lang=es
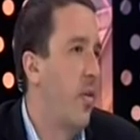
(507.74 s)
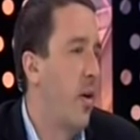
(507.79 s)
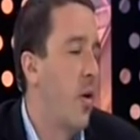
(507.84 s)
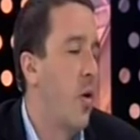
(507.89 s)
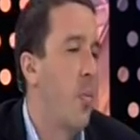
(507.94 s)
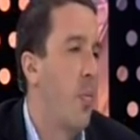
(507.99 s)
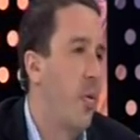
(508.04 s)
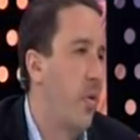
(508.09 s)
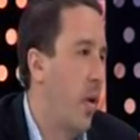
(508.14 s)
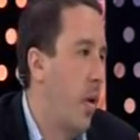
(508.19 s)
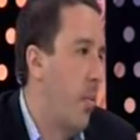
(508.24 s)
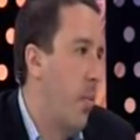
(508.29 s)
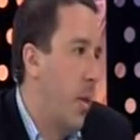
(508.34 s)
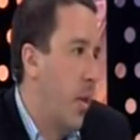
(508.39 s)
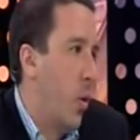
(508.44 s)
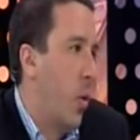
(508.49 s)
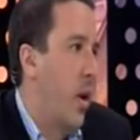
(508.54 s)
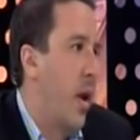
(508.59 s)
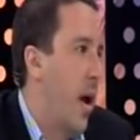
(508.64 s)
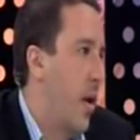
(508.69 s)
años, pues el
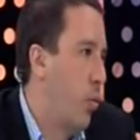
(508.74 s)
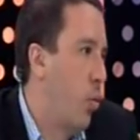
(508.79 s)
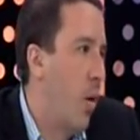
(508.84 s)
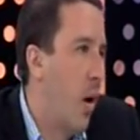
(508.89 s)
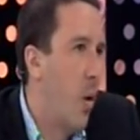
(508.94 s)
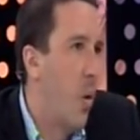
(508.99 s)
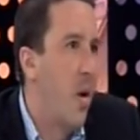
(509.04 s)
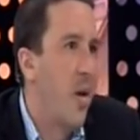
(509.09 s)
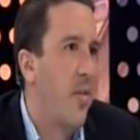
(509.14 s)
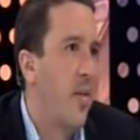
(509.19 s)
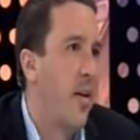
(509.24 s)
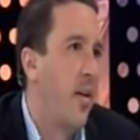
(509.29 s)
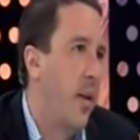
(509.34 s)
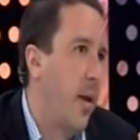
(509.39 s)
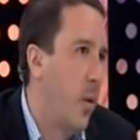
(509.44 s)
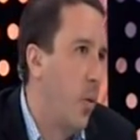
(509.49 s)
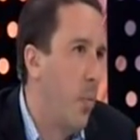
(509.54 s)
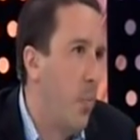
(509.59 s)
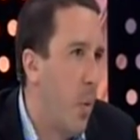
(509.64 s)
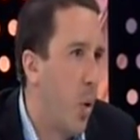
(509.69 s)
menor ya es un adolescente y
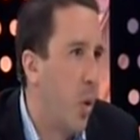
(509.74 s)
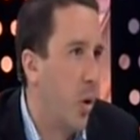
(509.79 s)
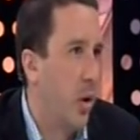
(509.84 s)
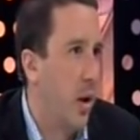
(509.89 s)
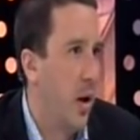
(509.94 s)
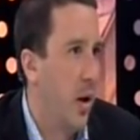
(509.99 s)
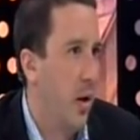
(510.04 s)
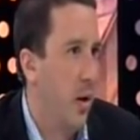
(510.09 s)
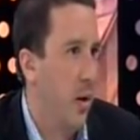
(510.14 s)
ya no importa.